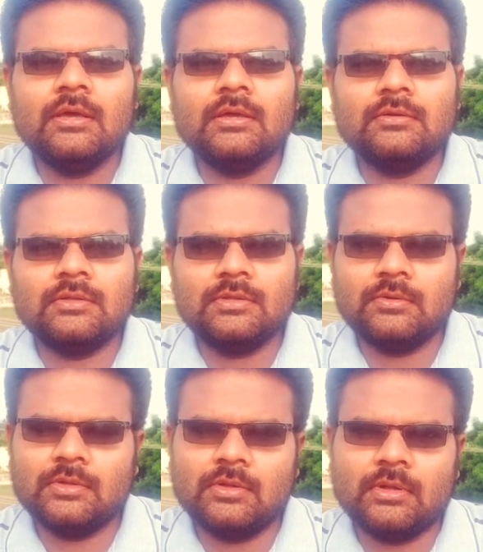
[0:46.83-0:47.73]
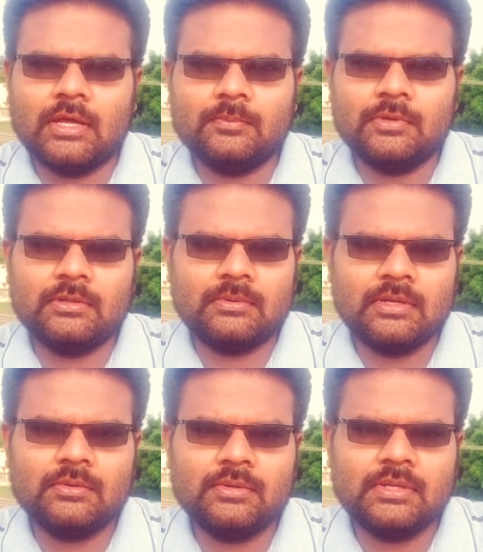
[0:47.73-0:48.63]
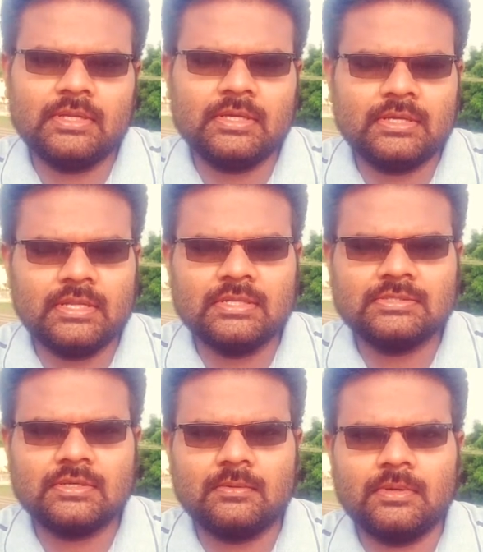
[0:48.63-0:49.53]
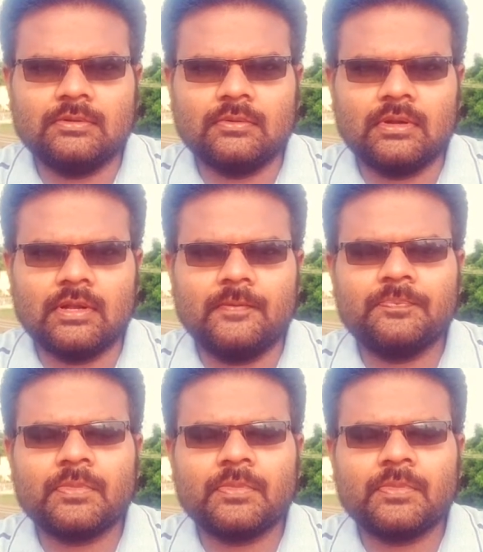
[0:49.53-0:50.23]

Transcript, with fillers: இது வந்து ஒரு அற்புதமான ஒரு க்ரியேச்சர் அப்படின்னு சொல்லலாம்